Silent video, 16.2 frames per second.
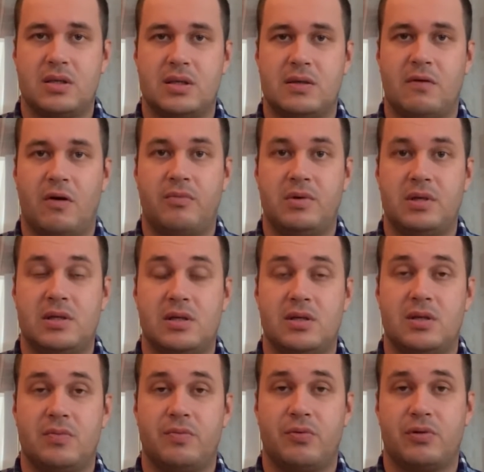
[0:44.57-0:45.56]

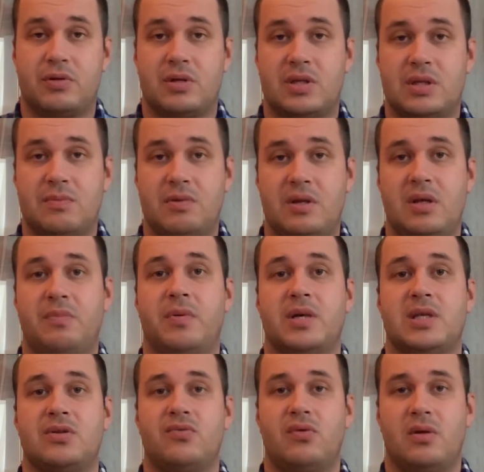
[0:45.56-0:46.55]
здравомыслящий, просто себе не
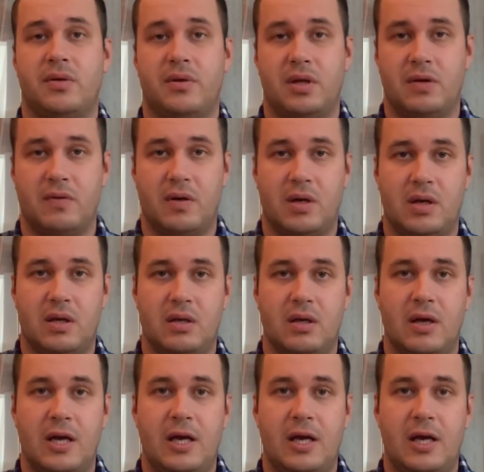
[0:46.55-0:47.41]
позволит говорить.